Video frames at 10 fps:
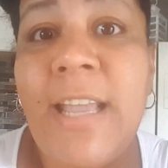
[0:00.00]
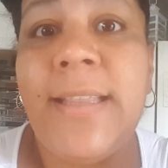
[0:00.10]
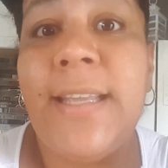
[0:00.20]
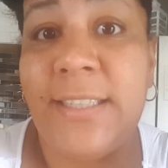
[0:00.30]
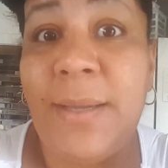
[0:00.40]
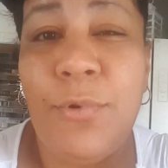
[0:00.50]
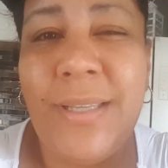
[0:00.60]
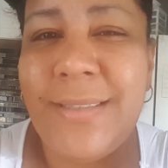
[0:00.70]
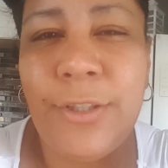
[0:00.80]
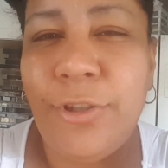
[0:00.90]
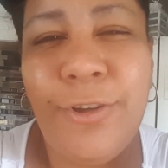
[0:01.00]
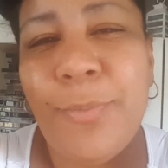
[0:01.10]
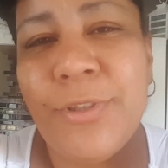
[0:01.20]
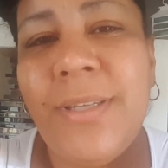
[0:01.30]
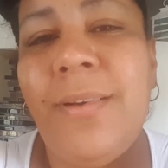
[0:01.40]
tratamos de hacer todo lo
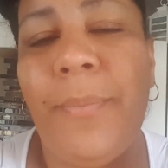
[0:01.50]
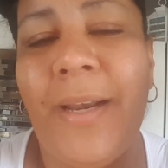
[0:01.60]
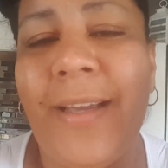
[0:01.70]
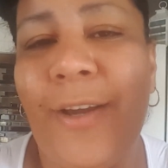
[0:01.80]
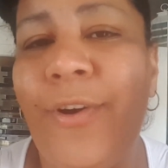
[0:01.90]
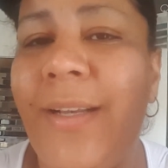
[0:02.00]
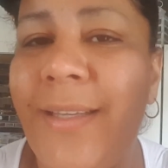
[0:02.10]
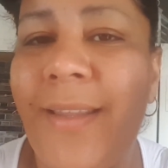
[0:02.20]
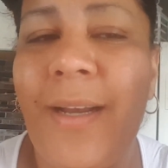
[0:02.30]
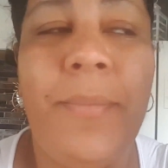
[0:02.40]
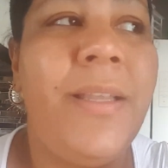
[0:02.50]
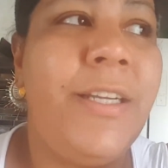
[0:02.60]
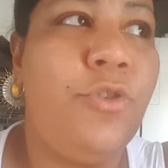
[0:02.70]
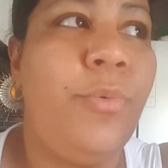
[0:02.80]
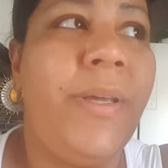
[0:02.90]
posible para que hoy el Día de las Madres
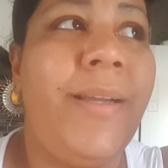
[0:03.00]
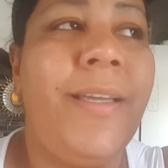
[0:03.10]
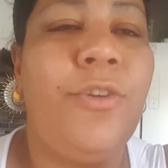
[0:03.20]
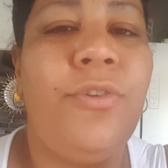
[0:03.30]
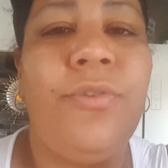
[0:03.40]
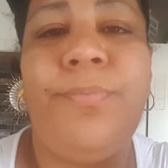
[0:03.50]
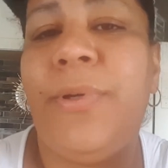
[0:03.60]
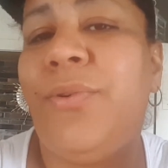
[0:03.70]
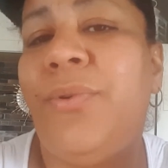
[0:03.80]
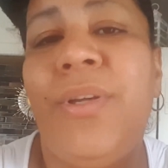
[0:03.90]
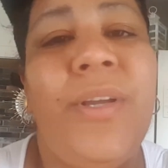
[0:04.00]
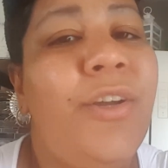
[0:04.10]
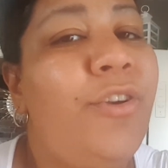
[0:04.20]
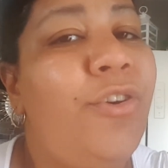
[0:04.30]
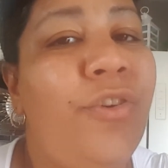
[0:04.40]
estuviera ya todo, pero
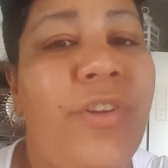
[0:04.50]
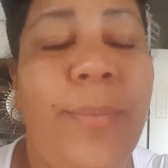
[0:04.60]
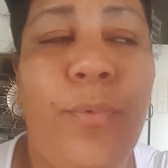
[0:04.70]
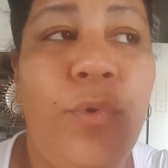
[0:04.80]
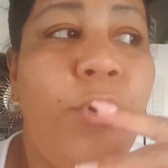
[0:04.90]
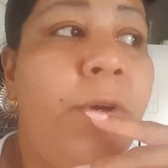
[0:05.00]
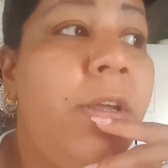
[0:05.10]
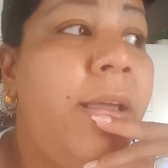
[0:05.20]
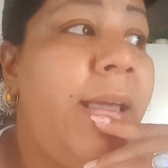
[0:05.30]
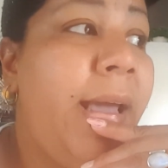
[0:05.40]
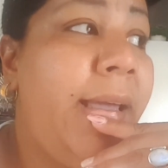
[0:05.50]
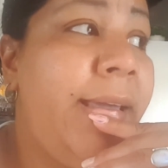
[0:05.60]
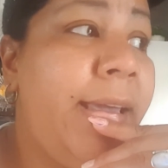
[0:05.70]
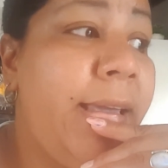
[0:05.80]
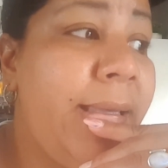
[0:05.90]
no se pudo.
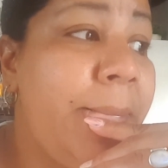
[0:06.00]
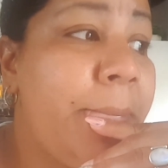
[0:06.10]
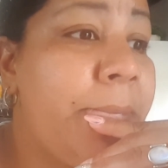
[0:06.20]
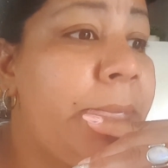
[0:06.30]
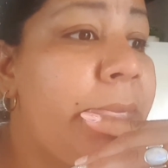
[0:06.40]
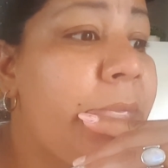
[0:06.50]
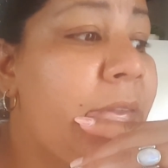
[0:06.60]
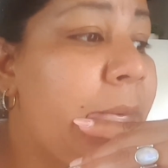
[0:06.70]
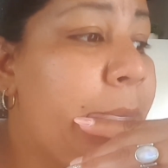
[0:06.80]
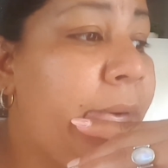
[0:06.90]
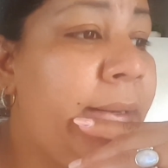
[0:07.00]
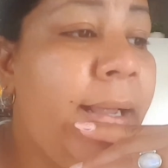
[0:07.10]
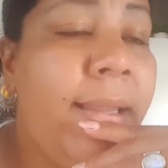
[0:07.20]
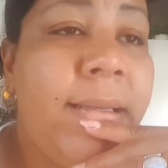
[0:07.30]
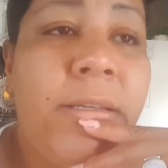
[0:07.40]
Y pues
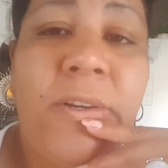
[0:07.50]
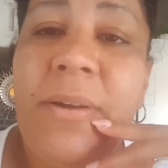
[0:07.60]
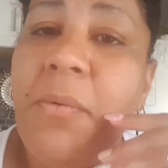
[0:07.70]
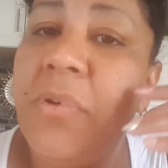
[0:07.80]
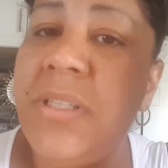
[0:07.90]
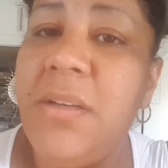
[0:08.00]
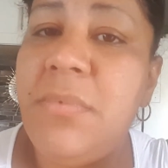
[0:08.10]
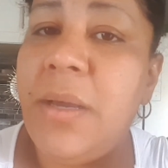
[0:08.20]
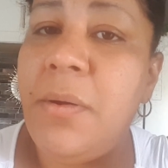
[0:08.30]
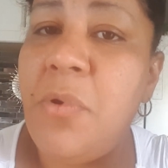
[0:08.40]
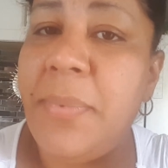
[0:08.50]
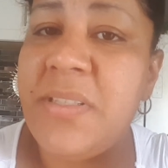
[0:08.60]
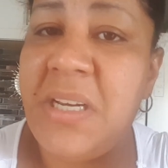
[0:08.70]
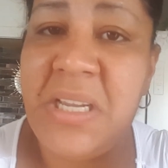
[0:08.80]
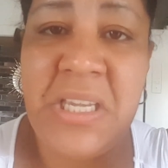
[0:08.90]
nada, eso es lo que vamos a hacer, la vamos a
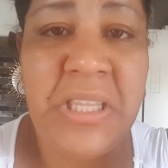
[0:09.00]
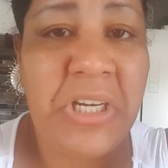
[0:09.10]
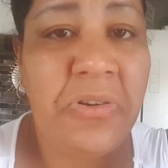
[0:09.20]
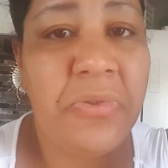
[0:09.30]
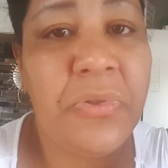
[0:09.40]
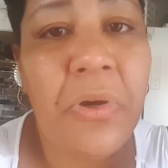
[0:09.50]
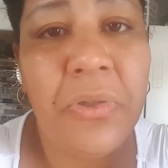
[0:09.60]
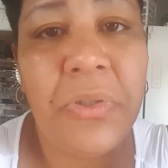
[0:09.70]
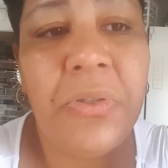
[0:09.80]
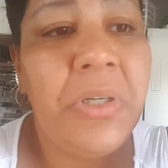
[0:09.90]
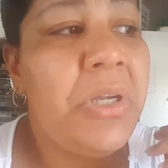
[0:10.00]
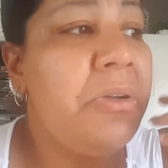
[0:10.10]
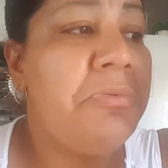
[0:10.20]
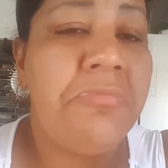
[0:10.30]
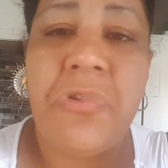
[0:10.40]
pasar aquí entre nosotros,
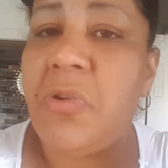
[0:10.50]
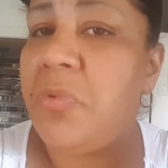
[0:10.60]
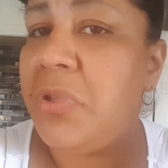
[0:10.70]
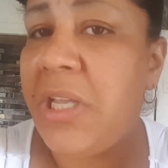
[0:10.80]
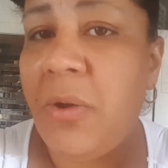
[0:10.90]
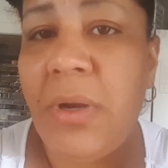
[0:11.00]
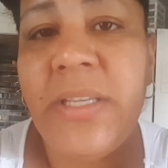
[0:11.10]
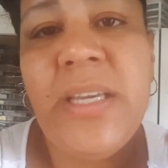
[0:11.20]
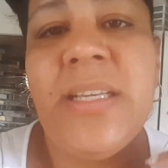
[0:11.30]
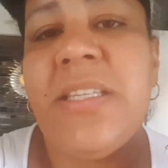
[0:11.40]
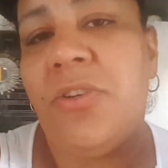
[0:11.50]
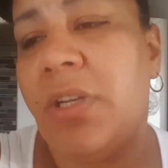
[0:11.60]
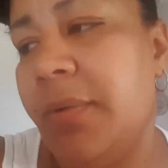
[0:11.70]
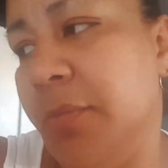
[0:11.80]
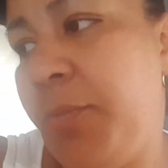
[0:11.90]
como día cualquiera, sino que
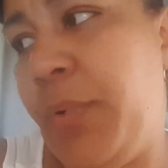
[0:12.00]
vamos